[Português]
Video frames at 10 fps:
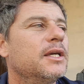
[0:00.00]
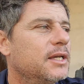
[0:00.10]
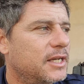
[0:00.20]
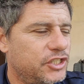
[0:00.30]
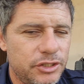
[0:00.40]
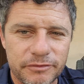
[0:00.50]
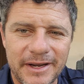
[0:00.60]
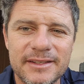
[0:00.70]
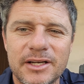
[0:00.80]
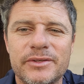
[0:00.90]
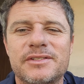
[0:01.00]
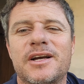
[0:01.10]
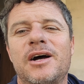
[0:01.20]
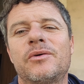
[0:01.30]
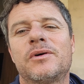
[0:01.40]
E a gente vai andar com esse
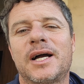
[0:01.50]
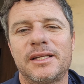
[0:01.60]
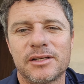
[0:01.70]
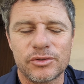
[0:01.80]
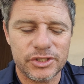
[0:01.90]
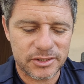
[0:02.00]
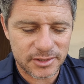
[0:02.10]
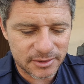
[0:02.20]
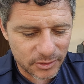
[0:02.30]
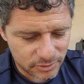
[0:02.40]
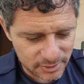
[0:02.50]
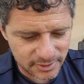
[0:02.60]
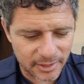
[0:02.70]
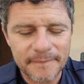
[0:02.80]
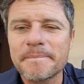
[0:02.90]
carro ainda hoje, se Deus quiser.